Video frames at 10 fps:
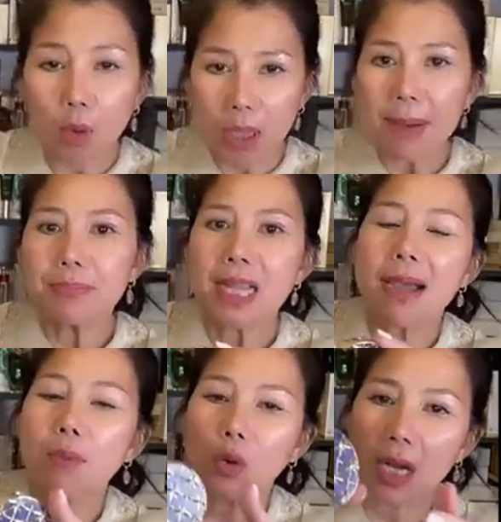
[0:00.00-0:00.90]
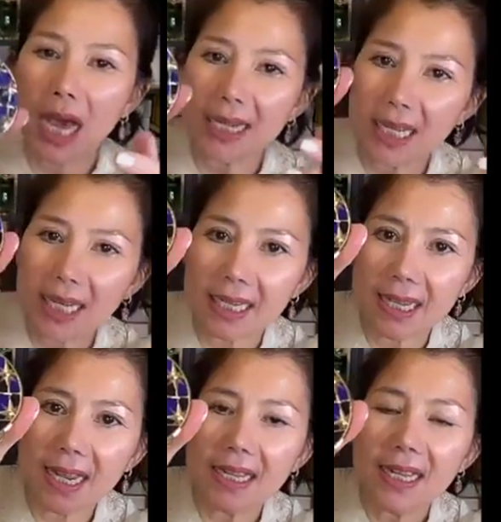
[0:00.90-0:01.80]
một năm ra một lần này
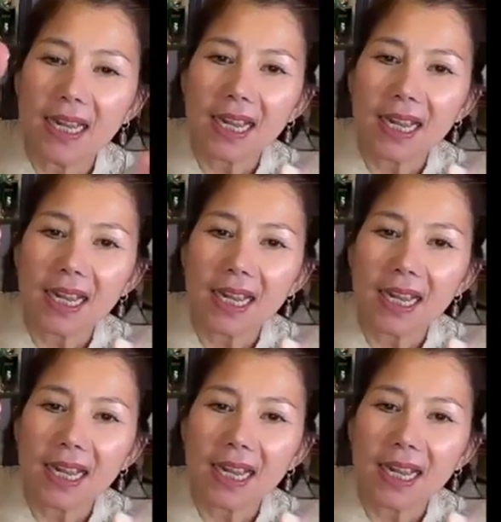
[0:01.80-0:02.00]
cả nhà